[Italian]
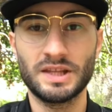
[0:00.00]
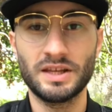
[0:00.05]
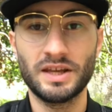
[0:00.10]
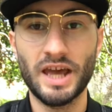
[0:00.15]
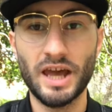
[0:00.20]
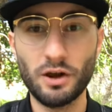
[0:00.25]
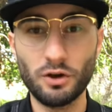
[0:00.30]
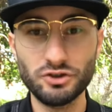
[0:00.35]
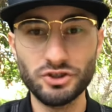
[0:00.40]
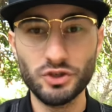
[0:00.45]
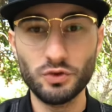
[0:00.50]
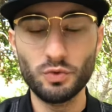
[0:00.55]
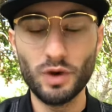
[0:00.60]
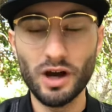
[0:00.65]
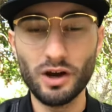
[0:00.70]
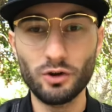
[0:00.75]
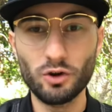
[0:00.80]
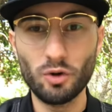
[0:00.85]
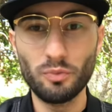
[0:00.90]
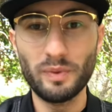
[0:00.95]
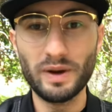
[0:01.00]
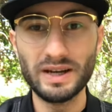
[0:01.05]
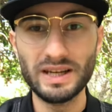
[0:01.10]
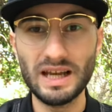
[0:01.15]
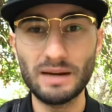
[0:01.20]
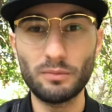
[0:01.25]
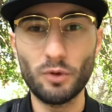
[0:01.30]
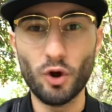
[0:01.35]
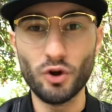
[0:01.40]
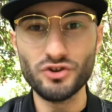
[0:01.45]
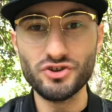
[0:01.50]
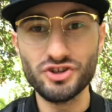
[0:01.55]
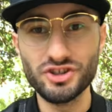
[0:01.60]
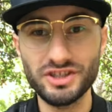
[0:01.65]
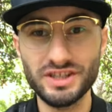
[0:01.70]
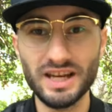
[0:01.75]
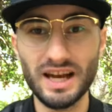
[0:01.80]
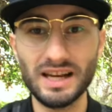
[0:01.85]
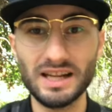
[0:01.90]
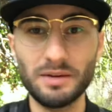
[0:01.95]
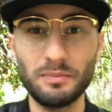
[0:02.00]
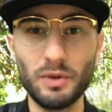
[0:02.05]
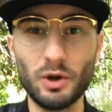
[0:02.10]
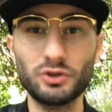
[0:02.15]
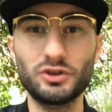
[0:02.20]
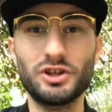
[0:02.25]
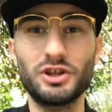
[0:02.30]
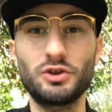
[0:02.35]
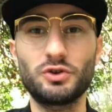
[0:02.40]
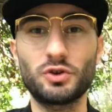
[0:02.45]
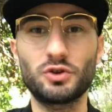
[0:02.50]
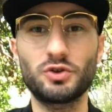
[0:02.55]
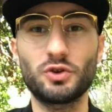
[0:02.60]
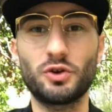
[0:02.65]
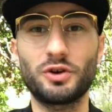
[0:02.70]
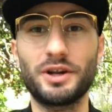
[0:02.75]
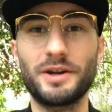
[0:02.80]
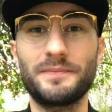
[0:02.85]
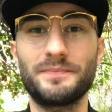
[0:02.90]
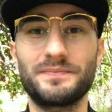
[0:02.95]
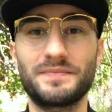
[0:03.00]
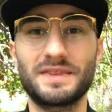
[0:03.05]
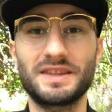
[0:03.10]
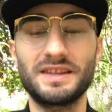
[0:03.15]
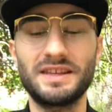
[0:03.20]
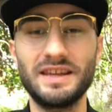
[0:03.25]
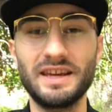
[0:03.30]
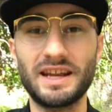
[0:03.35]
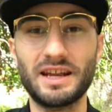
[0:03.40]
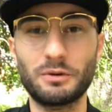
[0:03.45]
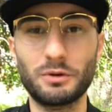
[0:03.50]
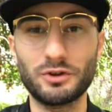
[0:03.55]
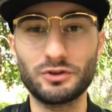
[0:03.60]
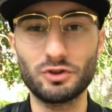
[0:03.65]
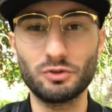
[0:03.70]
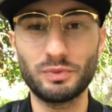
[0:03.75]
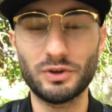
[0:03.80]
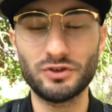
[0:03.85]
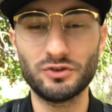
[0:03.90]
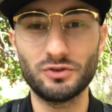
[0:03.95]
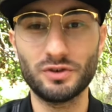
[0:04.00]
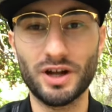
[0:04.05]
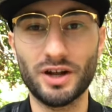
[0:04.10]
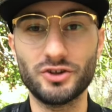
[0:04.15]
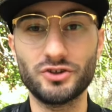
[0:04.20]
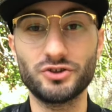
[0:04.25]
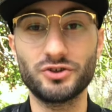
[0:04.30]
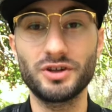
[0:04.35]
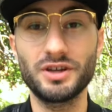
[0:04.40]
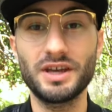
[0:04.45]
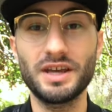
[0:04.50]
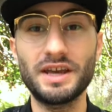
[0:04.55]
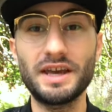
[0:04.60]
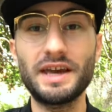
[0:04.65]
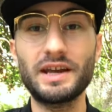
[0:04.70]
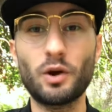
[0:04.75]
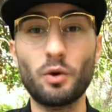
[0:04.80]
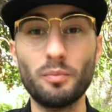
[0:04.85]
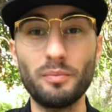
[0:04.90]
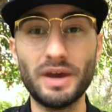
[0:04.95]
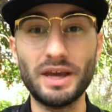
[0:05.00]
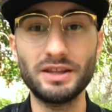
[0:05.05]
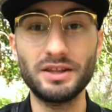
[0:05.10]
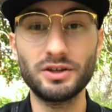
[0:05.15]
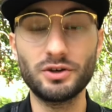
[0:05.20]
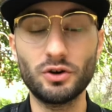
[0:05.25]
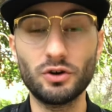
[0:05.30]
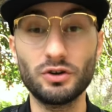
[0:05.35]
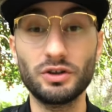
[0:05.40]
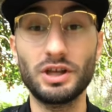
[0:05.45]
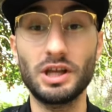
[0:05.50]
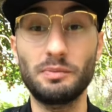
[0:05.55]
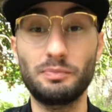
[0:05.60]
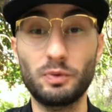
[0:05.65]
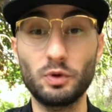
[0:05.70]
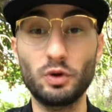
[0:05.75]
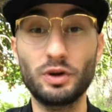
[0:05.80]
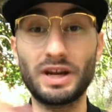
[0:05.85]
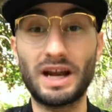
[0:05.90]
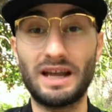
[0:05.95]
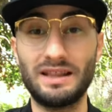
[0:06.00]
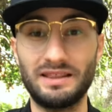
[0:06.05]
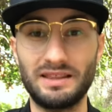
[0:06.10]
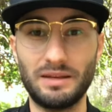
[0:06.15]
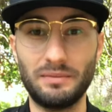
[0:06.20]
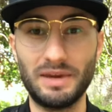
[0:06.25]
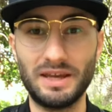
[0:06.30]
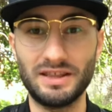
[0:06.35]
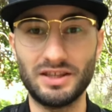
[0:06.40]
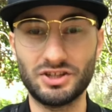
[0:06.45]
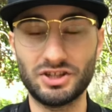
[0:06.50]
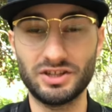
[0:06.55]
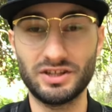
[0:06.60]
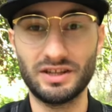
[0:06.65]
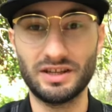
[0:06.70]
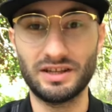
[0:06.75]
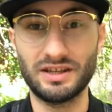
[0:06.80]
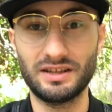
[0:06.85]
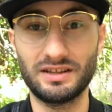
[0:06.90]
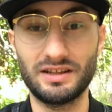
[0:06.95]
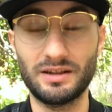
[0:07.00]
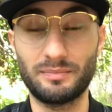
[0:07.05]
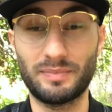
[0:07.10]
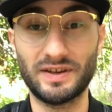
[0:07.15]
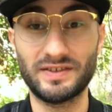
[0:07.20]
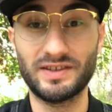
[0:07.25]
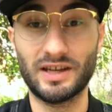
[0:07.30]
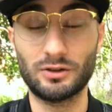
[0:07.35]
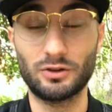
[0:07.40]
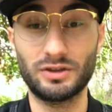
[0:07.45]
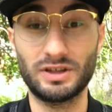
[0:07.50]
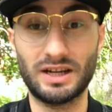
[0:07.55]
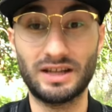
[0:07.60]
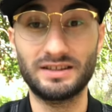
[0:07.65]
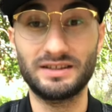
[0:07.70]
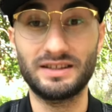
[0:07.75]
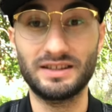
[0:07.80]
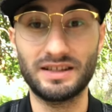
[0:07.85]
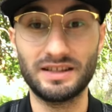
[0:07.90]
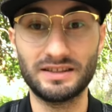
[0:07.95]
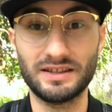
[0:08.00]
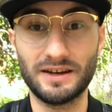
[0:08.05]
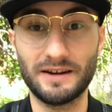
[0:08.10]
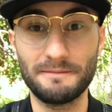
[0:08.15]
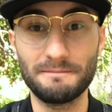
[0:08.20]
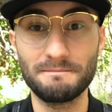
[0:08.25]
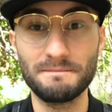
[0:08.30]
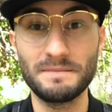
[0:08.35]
Eccoci qua, Crow, parliamo oggi di Alcmione di Crotone. Chi era questo personaggio? Era un medico, il più grande medico de del passato dell'antichità,